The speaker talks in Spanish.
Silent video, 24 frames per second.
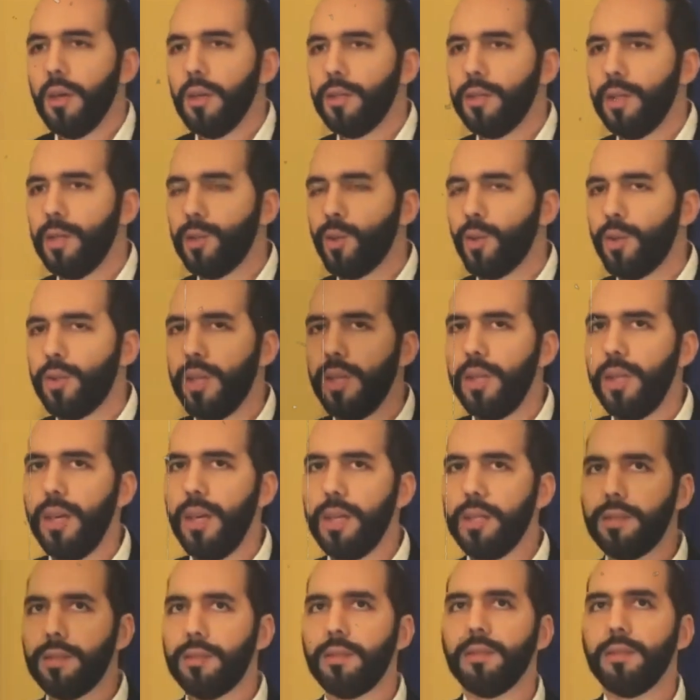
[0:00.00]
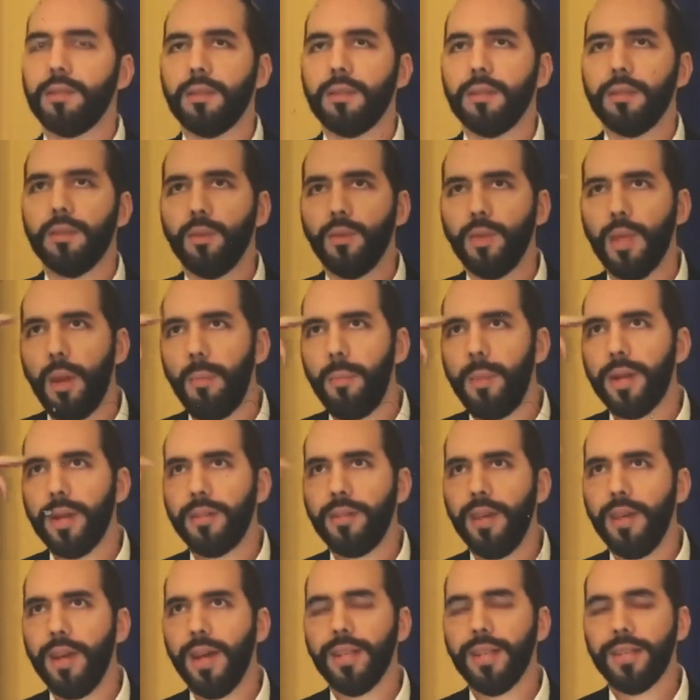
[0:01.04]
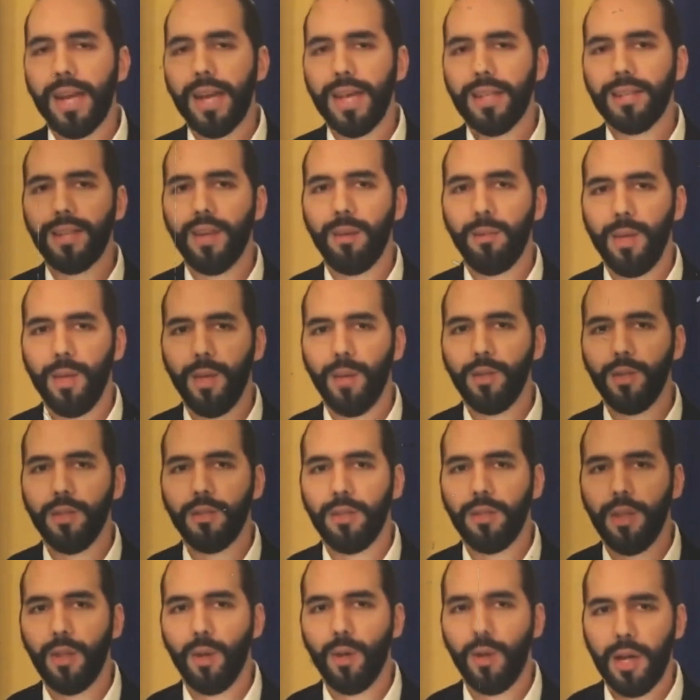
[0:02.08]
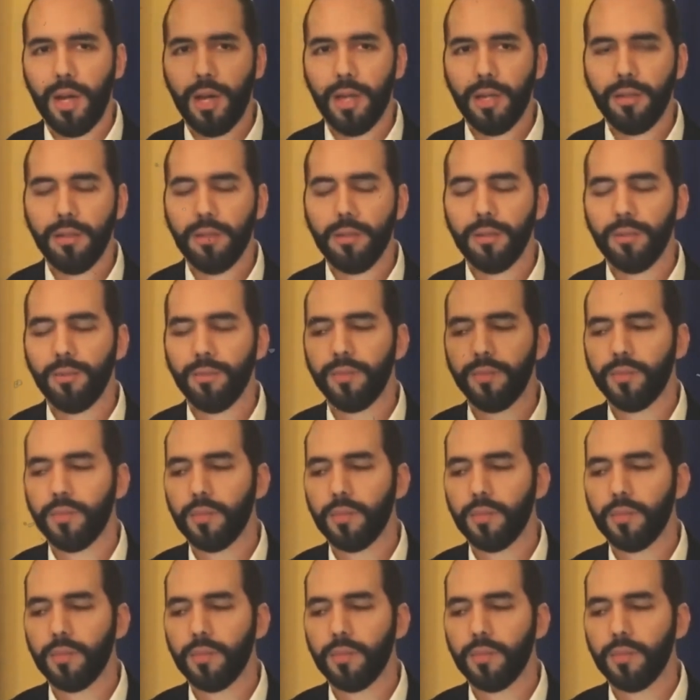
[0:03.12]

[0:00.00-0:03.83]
Si tú tenés una partida de 30 millones de dólares,